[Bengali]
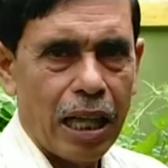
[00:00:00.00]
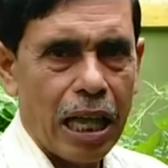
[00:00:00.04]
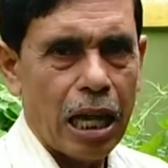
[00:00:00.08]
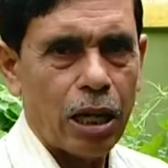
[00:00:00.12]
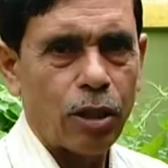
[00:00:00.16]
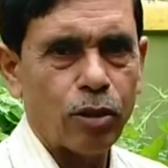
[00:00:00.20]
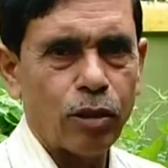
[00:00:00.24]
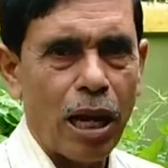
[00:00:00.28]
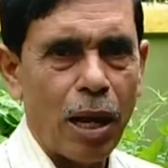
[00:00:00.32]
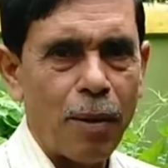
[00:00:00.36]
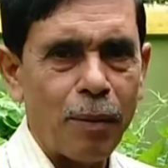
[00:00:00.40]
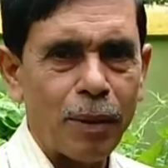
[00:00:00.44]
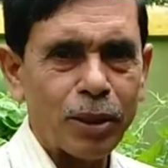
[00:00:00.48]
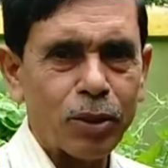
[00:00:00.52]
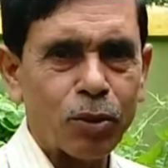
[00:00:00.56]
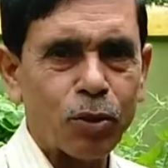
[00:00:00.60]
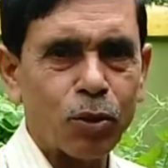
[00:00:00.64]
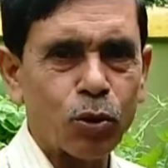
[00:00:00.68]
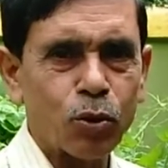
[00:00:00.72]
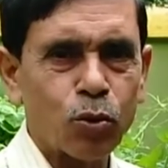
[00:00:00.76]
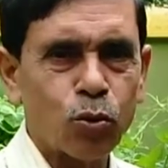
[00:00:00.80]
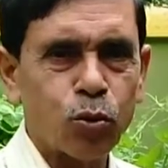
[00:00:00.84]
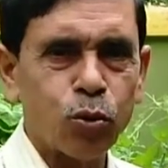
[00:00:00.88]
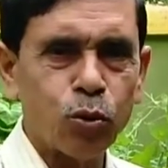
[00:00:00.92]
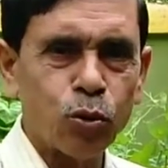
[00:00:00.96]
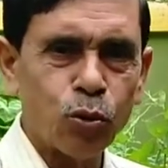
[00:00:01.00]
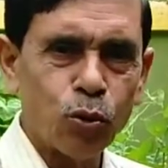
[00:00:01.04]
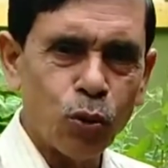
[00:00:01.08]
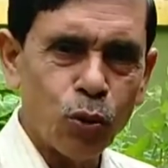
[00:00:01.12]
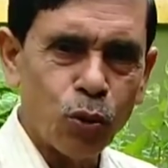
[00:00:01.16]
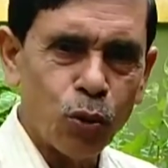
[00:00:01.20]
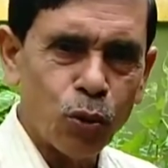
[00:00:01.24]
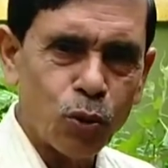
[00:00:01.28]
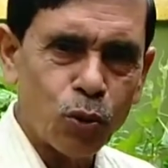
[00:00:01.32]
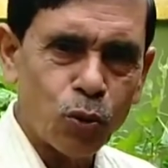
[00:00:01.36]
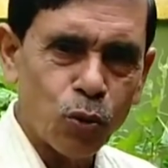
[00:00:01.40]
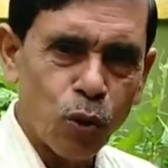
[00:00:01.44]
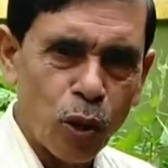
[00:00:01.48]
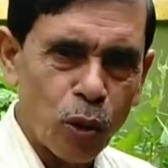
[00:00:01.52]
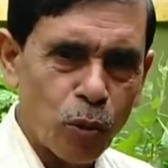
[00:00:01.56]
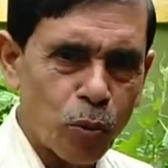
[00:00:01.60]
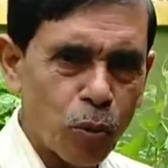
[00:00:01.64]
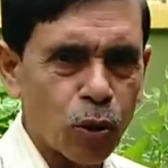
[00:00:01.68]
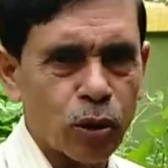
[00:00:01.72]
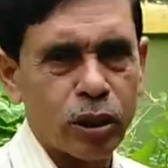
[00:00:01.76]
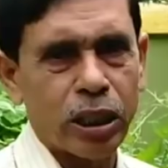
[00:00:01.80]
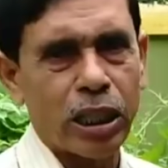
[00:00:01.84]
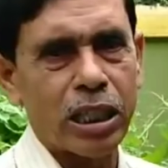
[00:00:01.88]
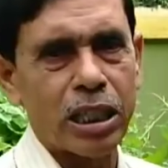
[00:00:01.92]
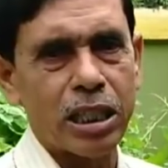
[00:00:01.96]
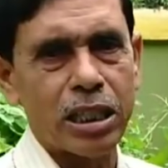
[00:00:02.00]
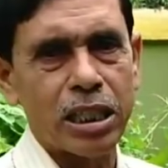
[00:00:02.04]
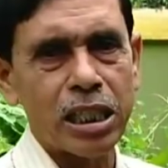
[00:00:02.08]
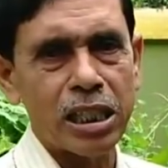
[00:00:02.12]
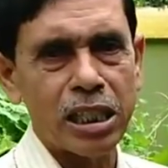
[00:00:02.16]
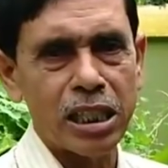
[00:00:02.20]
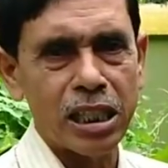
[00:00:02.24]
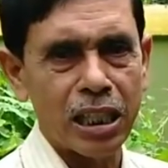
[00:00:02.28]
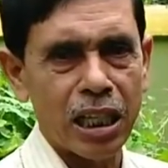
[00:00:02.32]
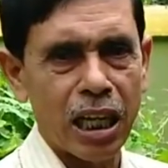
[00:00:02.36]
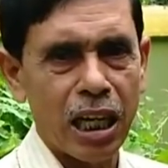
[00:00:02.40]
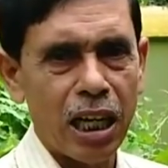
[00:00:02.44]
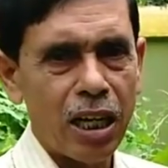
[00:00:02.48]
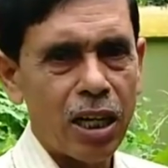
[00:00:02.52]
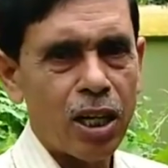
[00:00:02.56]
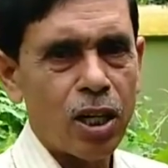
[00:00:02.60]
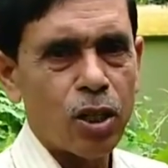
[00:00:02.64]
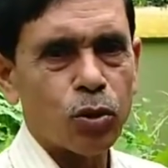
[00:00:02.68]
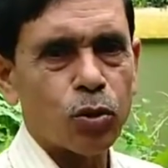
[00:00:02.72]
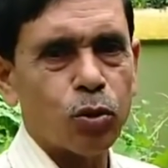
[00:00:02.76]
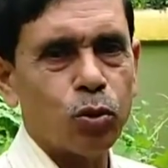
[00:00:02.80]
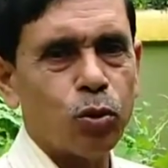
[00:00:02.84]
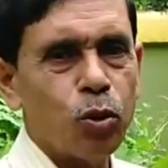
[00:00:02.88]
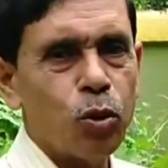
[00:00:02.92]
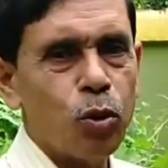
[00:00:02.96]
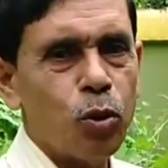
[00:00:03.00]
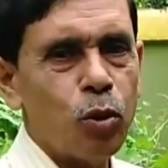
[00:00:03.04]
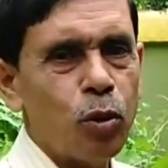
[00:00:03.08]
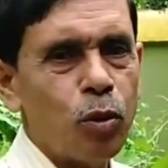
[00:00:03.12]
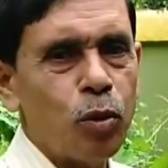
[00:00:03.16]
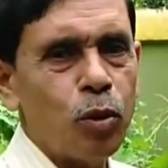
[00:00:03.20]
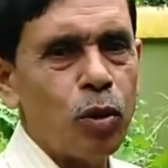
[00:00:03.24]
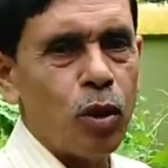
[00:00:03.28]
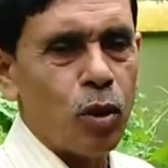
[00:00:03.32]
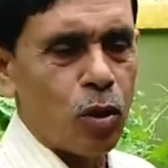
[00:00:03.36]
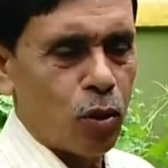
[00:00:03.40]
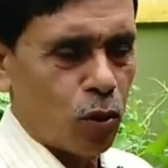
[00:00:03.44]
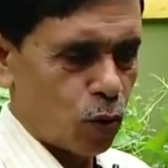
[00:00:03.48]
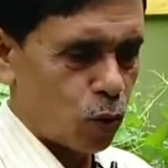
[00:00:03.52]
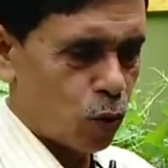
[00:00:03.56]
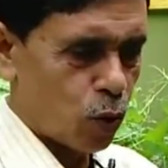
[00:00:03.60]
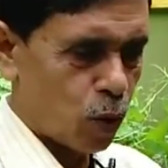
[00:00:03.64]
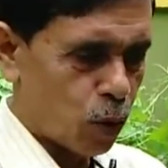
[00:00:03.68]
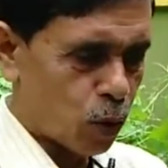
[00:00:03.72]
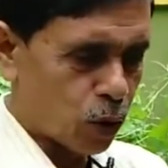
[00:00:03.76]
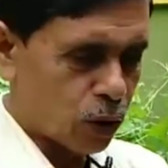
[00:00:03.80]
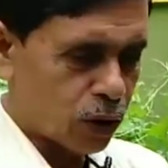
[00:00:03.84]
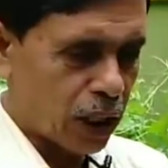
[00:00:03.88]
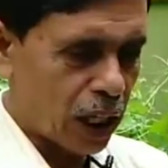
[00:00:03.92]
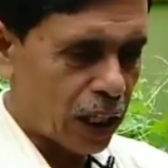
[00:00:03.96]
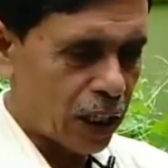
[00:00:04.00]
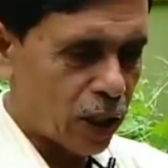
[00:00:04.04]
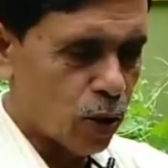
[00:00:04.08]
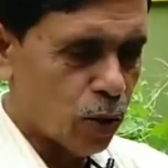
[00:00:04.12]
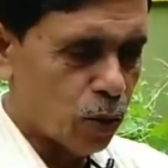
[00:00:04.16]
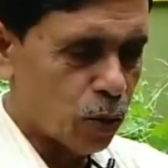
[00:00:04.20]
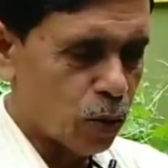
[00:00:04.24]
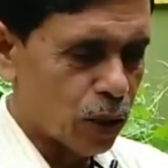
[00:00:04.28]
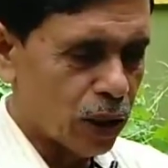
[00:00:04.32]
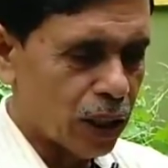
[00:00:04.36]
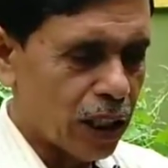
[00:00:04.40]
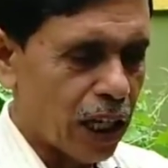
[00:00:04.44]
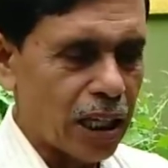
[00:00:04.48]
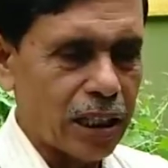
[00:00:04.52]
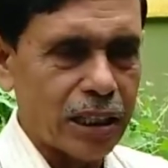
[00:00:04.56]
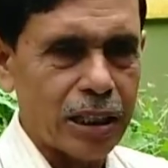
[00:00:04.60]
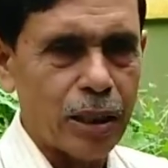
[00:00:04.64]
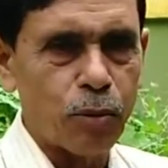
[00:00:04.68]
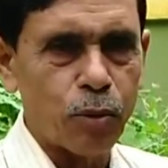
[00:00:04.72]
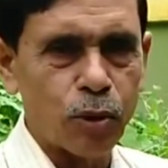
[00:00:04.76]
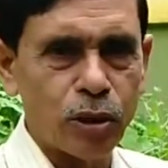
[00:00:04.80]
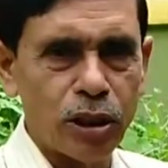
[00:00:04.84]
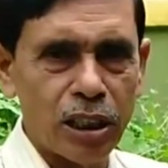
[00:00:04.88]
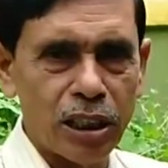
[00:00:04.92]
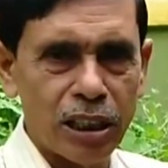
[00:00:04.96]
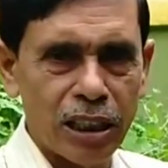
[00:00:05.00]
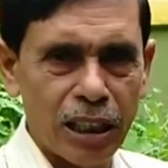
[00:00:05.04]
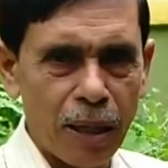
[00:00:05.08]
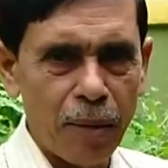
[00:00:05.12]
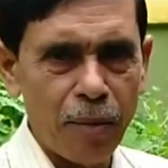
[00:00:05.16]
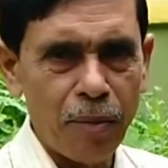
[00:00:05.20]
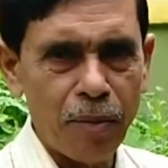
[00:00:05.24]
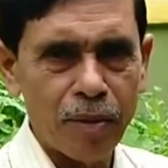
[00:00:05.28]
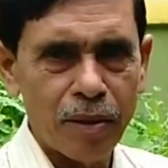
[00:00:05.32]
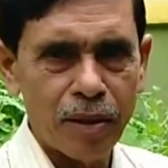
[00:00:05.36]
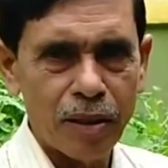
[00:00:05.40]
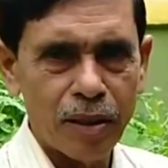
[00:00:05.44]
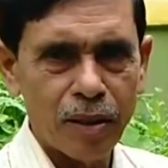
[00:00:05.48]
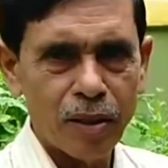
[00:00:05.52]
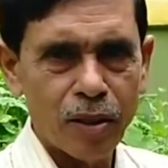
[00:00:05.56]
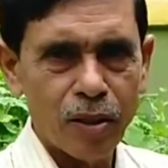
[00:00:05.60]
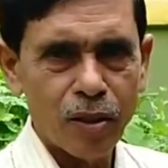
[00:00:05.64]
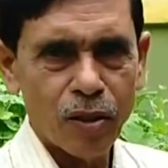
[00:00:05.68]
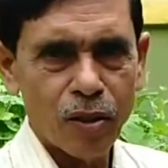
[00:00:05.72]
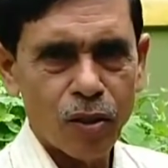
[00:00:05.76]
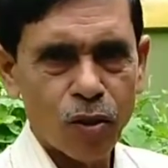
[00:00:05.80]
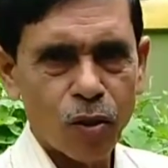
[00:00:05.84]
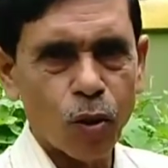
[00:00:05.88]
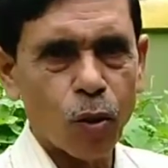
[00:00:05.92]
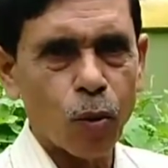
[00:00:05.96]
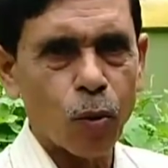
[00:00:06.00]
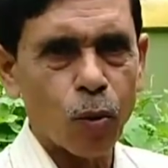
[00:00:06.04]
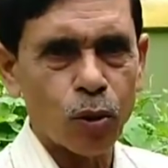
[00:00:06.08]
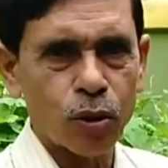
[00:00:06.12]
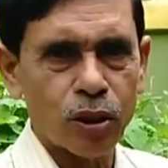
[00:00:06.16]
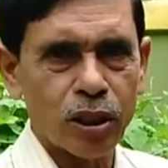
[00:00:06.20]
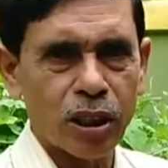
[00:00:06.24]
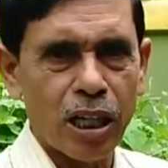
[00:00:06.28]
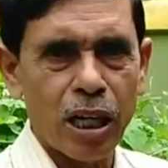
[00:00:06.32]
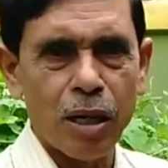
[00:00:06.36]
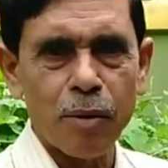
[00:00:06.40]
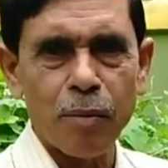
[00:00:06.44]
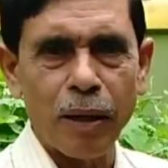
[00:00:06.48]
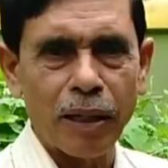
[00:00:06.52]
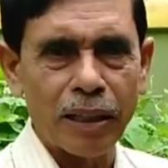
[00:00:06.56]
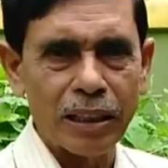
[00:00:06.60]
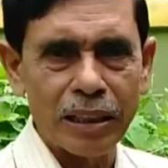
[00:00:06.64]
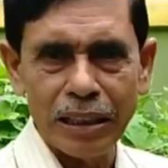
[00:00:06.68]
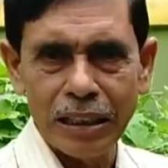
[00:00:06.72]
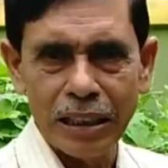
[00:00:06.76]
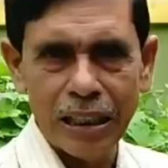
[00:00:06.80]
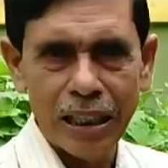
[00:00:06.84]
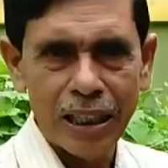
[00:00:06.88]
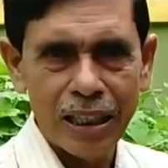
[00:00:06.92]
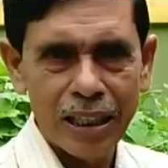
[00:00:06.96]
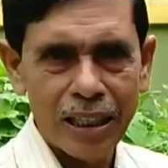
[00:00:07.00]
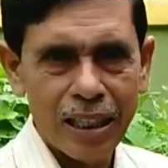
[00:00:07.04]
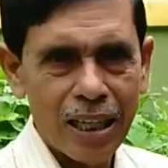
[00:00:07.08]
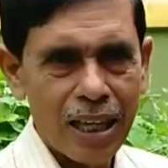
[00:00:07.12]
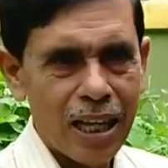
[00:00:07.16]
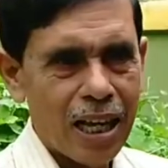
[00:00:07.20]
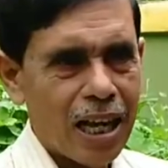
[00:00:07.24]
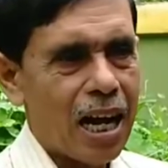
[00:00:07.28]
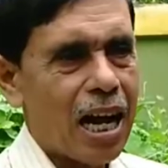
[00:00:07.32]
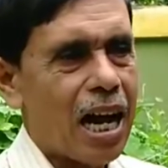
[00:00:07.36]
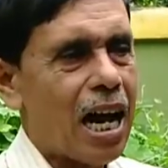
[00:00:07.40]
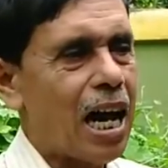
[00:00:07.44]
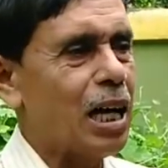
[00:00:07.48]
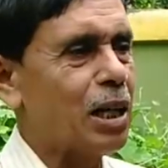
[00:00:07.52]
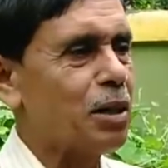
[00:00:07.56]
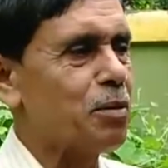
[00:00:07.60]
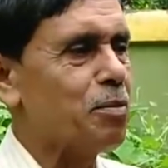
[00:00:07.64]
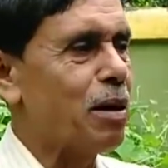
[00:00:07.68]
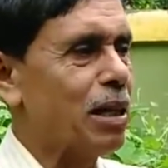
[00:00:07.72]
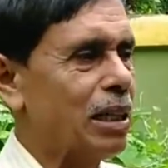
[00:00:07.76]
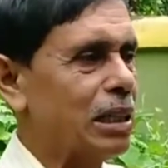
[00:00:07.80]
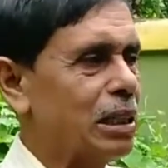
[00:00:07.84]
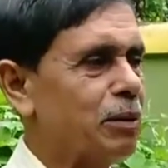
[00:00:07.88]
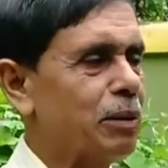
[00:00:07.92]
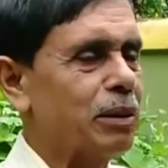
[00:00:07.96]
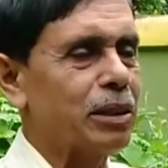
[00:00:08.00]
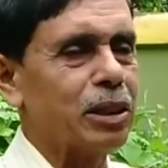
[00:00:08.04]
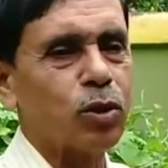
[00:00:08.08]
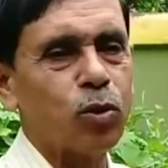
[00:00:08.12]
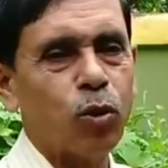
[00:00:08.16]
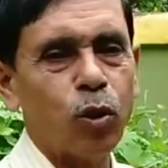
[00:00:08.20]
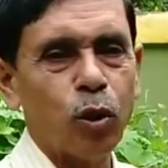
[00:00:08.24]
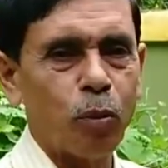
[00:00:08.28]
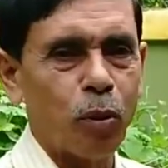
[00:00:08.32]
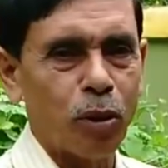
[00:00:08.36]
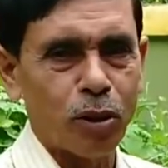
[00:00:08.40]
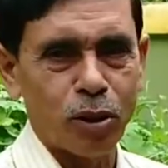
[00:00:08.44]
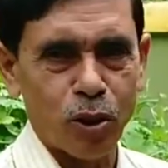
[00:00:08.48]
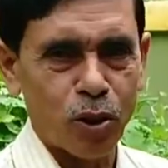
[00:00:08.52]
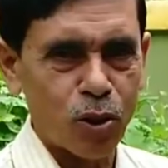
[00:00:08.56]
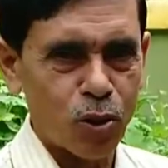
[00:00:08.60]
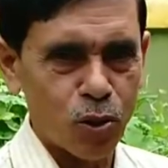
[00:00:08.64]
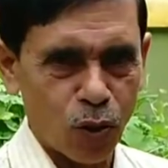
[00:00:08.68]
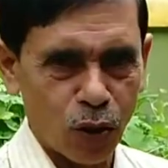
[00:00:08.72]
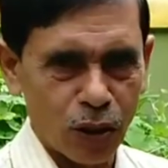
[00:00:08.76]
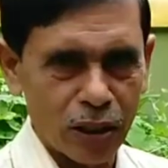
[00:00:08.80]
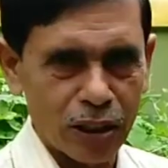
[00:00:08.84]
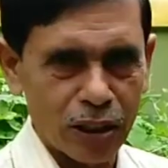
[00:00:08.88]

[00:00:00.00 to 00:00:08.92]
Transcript: এখন আমার তো শুধু জৈব সারের চিচিঙা শুধু গোবর সারের উপরে গাছটা বসিয়েছিলাম গোবর সার আর বালি দিয়ে আর মাঝে মাঝে খোল পচানো জল